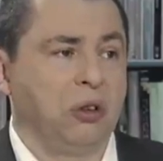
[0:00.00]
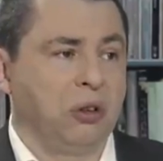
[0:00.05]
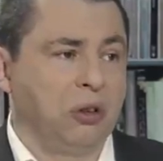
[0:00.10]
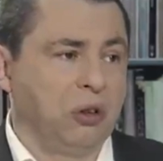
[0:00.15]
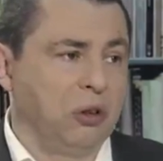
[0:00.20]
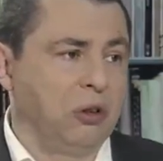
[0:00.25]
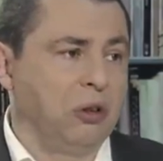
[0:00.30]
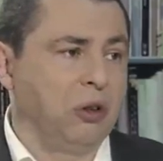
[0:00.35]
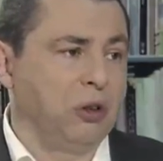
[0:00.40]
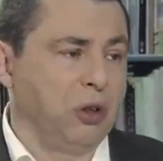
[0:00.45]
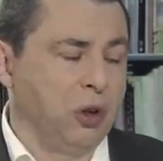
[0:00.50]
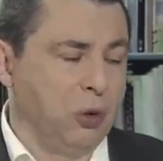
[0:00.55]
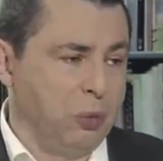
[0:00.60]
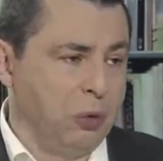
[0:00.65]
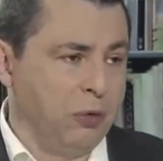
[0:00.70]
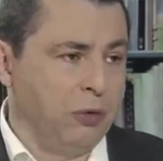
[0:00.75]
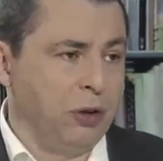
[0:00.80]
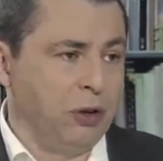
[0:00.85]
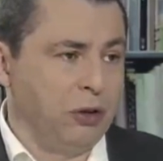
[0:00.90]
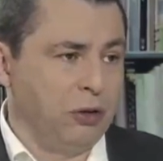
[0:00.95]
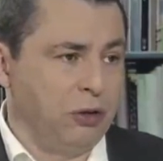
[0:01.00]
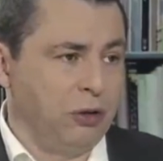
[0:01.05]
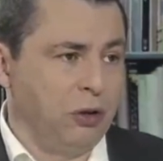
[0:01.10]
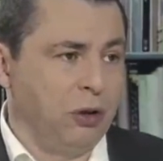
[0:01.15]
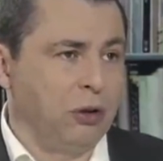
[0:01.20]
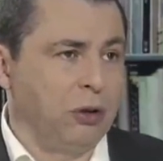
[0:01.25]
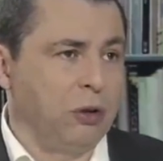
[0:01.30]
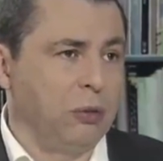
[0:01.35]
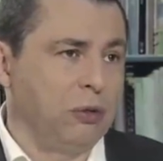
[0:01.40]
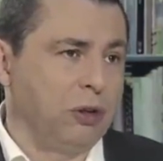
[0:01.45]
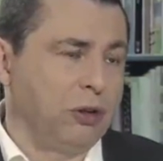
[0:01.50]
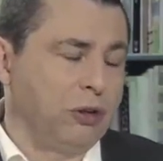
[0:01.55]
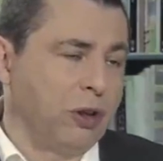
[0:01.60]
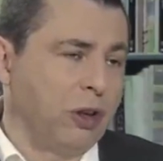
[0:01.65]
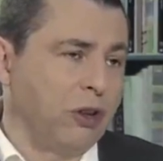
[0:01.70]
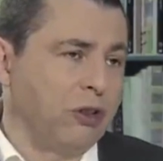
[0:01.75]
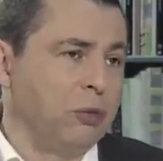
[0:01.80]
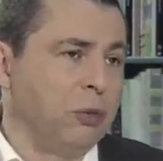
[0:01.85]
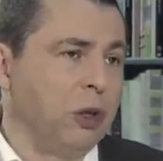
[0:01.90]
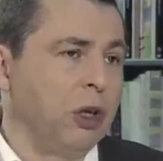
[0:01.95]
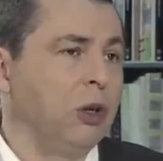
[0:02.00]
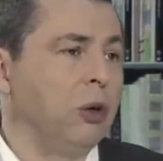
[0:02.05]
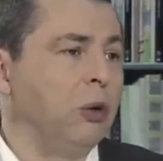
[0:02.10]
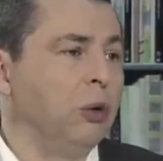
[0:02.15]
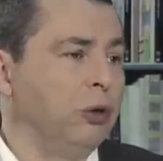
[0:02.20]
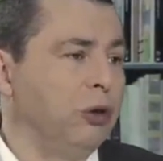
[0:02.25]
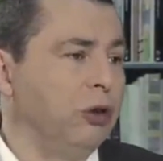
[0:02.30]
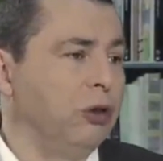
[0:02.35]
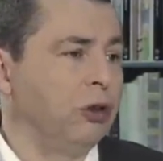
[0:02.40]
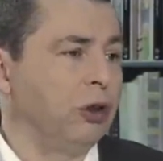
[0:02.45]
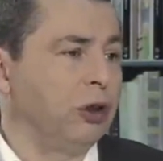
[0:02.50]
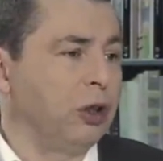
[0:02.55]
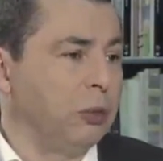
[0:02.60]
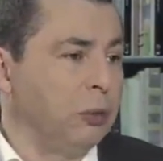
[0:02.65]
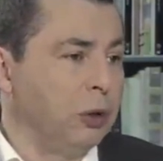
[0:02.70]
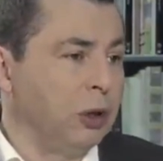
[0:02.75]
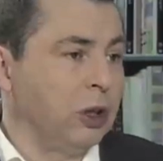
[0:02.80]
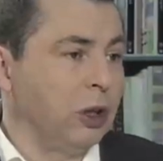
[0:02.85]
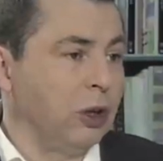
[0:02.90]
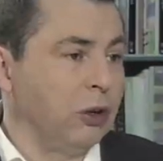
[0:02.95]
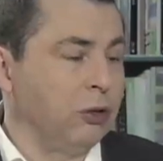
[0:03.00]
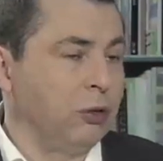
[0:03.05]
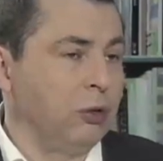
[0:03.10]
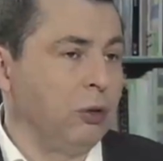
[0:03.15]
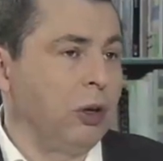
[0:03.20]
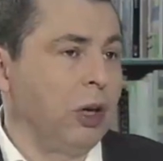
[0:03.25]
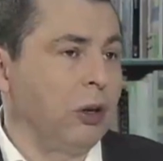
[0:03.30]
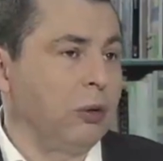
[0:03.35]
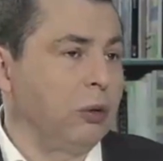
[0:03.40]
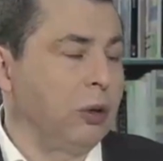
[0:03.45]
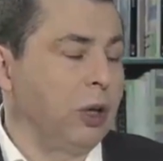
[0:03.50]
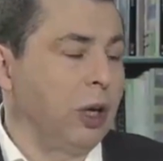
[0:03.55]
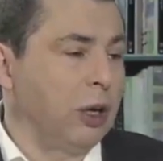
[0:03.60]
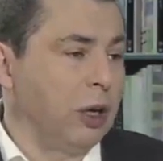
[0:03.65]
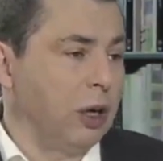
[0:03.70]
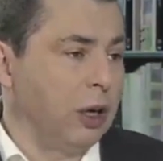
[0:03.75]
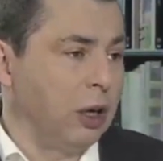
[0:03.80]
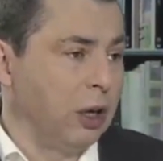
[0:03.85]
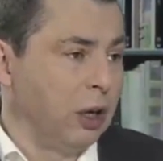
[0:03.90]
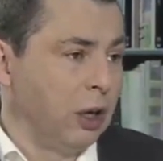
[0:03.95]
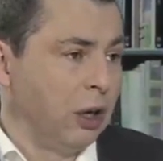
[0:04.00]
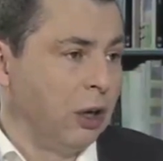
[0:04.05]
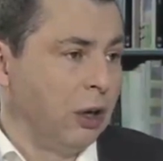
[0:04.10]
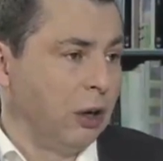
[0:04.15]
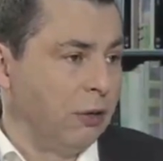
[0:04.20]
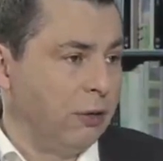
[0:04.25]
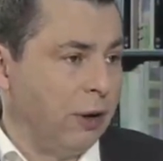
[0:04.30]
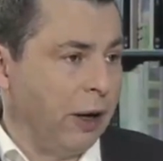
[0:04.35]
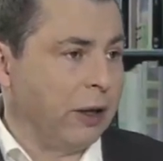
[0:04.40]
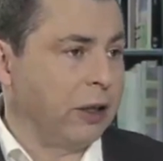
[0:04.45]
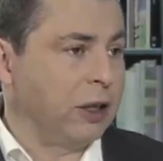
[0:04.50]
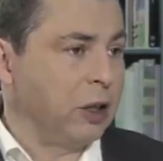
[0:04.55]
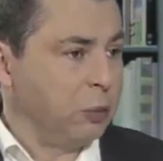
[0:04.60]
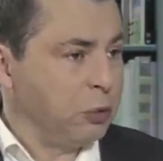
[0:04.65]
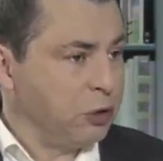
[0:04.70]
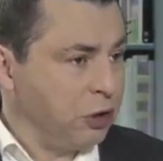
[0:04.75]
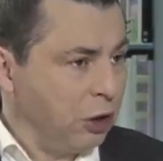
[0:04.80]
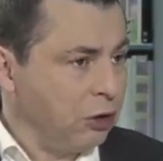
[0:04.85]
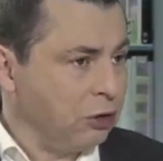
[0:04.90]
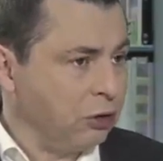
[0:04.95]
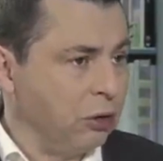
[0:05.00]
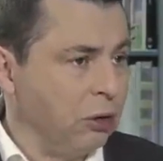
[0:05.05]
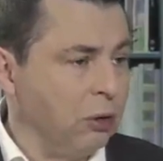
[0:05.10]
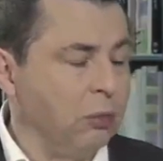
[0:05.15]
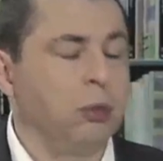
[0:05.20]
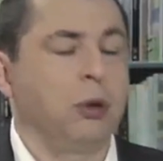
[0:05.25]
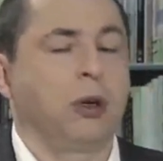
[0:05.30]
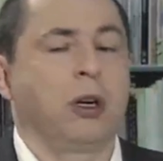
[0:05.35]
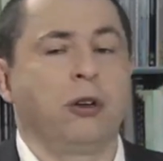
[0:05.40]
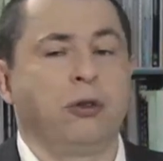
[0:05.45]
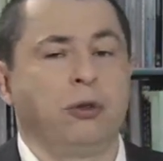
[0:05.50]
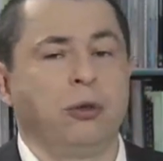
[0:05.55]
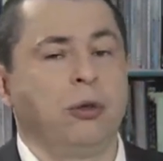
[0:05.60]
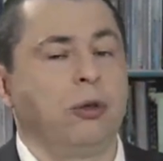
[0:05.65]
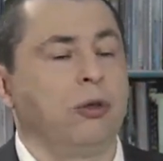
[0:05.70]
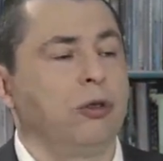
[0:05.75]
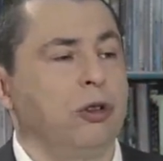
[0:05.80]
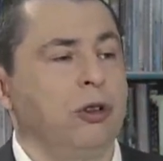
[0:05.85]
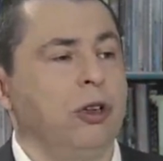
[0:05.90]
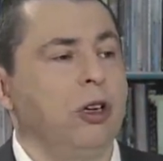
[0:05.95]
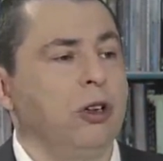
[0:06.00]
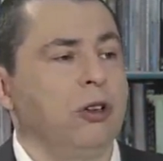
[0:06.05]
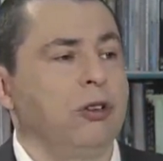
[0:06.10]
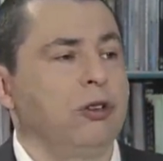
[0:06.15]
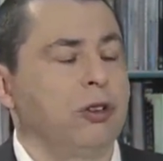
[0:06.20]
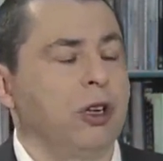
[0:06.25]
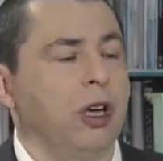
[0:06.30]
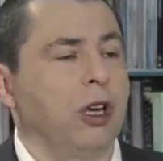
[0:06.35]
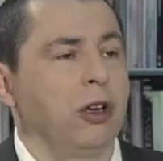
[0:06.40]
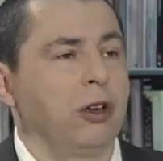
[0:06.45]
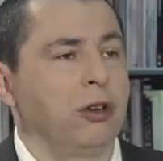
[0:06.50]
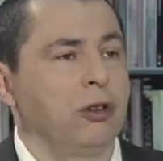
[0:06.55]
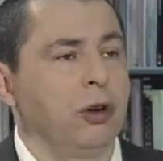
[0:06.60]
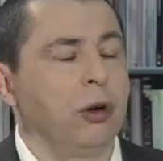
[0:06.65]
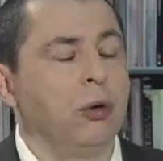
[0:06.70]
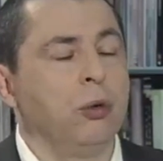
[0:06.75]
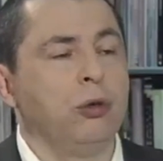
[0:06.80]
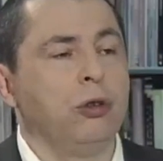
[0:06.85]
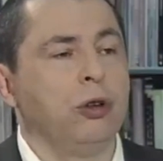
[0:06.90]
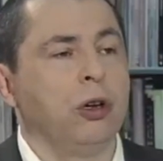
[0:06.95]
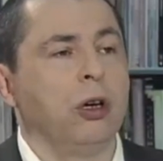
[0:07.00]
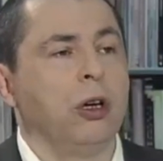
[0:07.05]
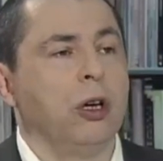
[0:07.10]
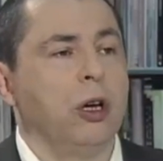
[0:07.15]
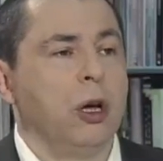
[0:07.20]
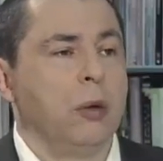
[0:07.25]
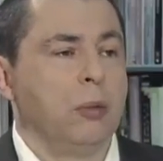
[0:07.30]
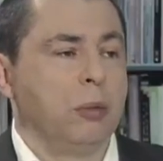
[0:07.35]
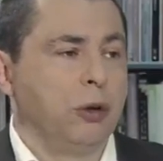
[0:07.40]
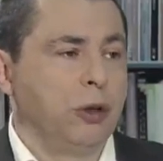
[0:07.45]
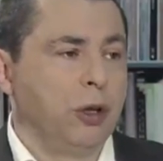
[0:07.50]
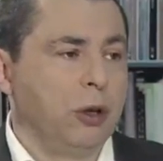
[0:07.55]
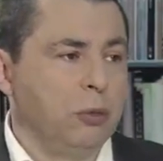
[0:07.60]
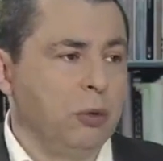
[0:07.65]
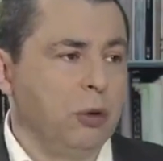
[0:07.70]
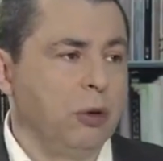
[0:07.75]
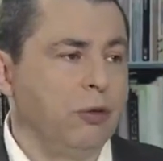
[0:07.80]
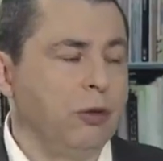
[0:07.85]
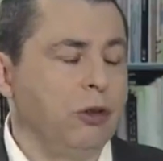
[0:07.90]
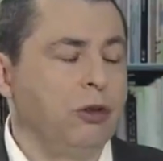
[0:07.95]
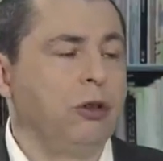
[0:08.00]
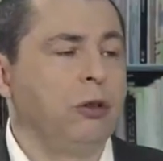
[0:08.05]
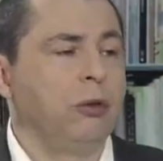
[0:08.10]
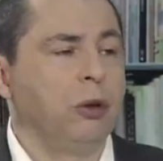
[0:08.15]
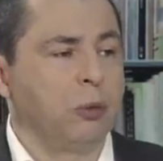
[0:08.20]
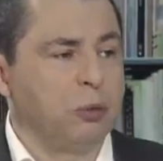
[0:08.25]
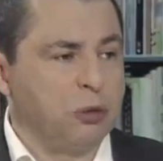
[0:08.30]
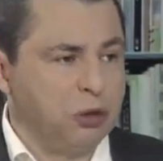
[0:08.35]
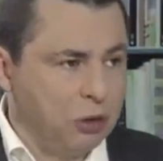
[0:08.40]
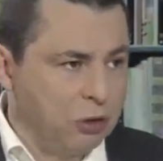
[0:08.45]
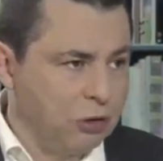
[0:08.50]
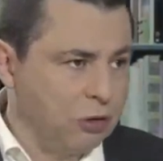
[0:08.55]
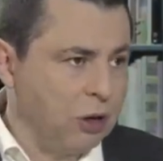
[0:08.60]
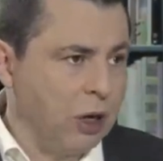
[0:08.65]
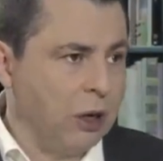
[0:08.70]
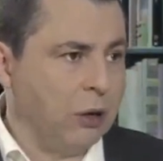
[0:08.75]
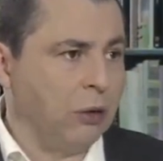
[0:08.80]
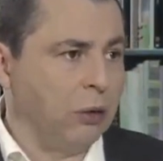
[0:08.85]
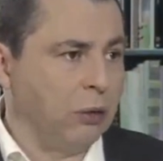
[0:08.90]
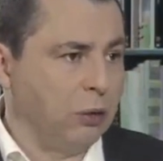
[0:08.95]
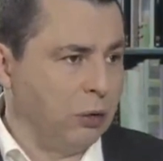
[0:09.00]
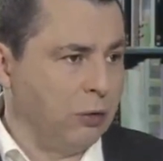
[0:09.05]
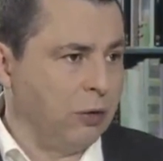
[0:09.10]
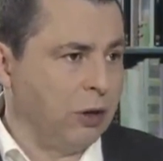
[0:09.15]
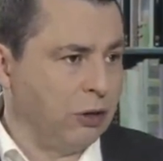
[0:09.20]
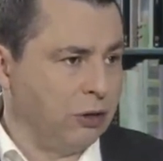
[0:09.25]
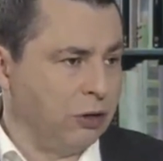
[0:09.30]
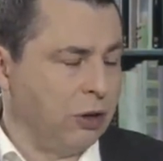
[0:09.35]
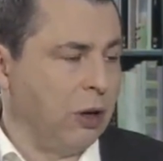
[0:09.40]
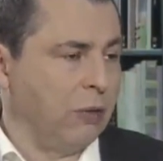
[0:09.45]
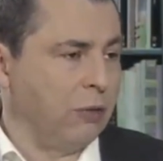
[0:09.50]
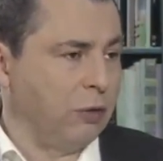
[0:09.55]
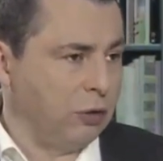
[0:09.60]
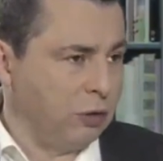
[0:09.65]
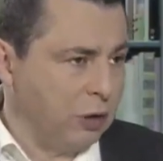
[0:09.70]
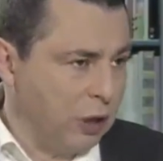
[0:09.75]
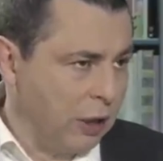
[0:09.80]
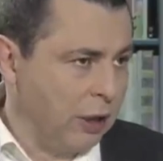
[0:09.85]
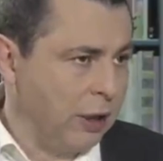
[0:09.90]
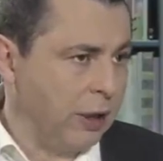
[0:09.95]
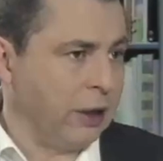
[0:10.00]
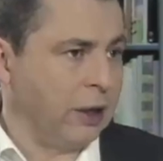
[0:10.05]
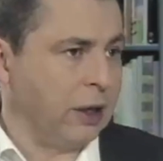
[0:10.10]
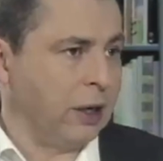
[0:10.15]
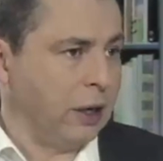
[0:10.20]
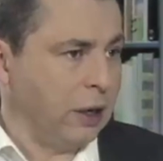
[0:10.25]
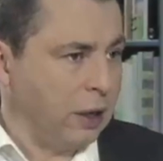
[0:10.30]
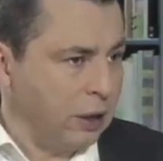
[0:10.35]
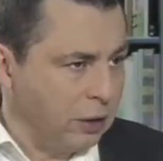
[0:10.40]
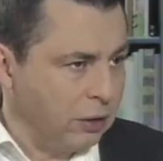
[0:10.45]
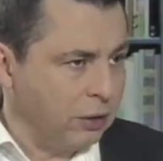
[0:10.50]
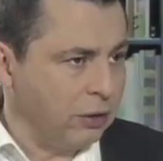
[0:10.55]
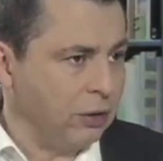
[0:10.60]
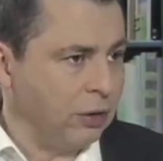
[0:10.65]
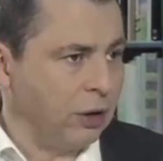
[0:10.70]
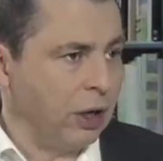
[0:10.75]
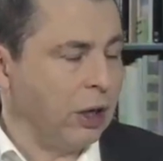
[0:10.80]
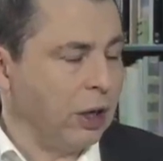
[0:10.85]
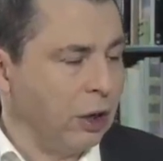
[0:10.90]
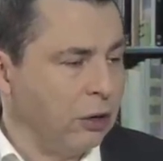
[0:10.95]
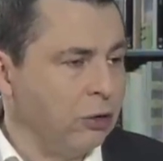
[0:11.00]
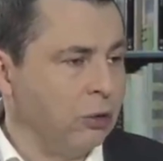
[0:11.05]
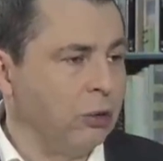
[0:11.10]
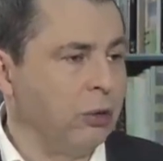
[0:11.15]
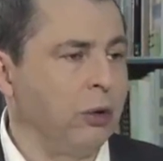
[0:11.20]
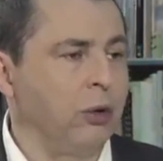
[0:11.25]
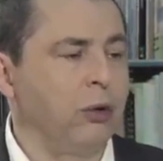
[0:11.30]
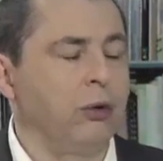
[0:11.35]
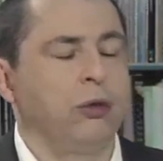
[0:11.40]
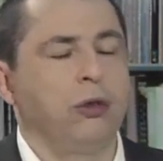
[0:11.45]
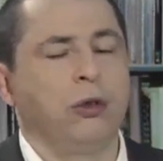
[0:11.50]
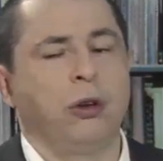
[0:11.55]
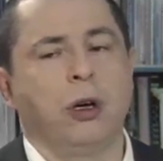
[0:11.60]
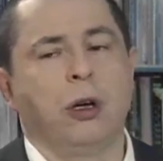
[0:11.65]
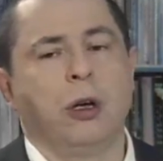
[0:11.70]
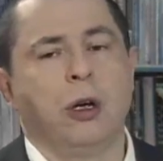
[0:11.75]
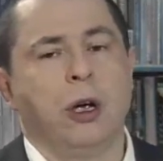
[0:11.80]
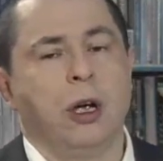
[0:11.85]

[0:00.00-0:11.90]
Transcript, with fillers: No to, to, to opowieści o tym, że coraz mniej ludzi się tym interesuje, a tu nagle fakty przeczą, pokazują, że nie jest tak, że ludzie podejmują wysiłek, przyjeżdżają do Warszawy z daleka, angażują się.